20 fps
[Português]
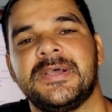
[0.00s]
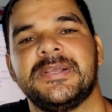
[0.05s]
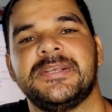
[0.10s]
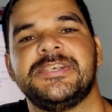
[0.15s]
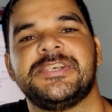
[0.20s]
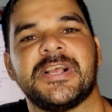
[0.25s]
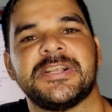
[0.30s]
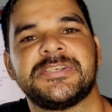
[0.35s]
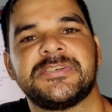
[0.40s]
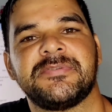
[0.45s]
E
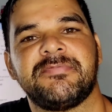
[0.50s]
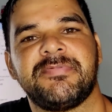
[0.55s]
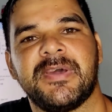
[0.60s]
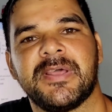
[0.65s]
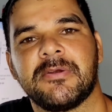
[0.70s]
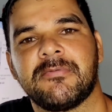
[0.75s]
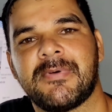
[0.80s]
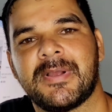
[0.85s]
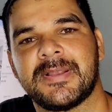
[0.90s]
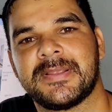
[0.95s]
já
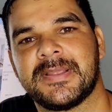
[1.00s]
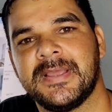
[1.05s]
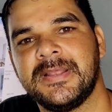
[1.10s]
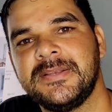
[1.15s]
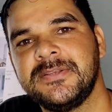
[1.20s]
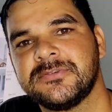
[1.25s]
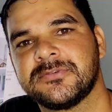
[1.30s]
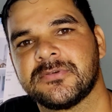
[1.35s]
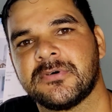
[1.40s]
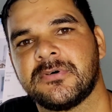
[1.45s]
tiveram
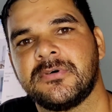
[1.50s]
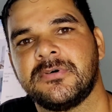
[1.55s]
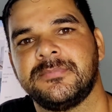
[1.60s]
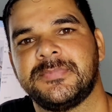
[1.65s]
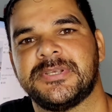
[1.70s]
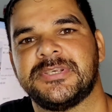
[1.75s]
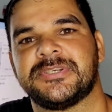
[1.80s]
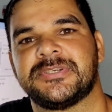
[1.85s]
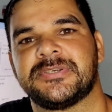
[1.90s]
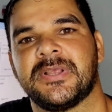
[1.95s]
aqueles
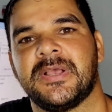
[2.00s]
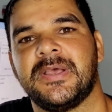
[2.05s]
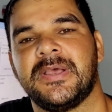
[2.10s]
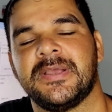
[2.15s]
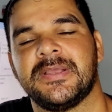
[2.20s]
homens